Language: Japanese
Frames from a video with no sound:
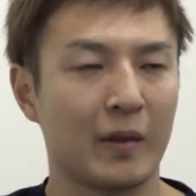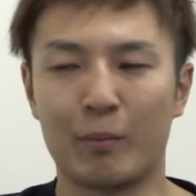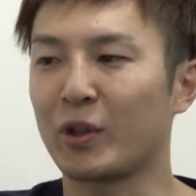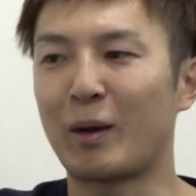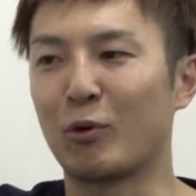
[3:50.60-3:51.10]

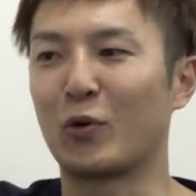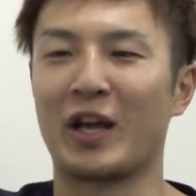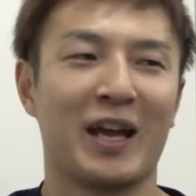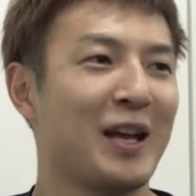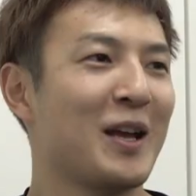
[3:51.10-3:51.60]
でも多分こ
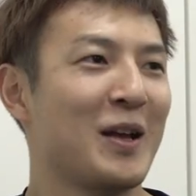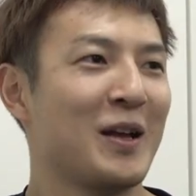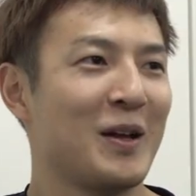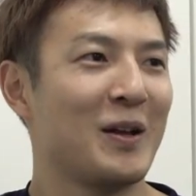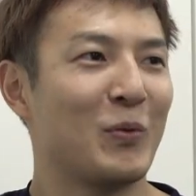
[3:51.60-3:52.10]
れ
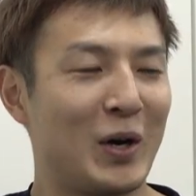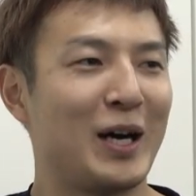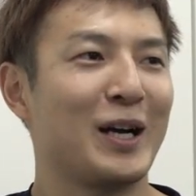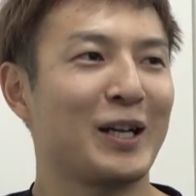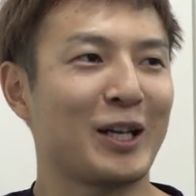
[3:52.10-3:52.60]

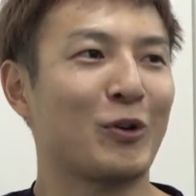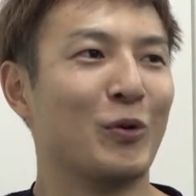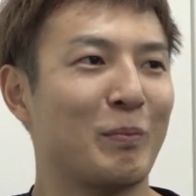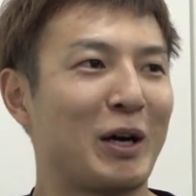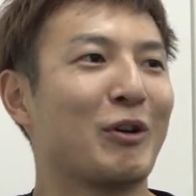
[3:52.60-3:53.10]
は結
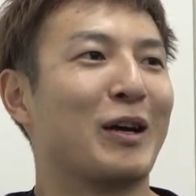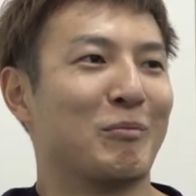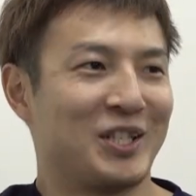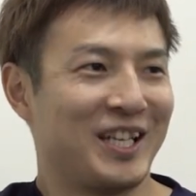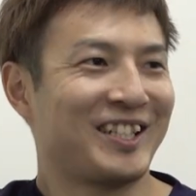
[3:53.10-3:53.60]
構まぐれか
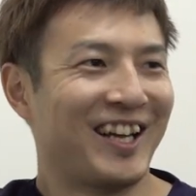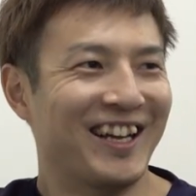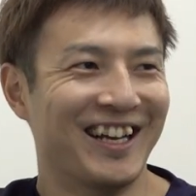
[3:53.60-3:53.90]
もしれない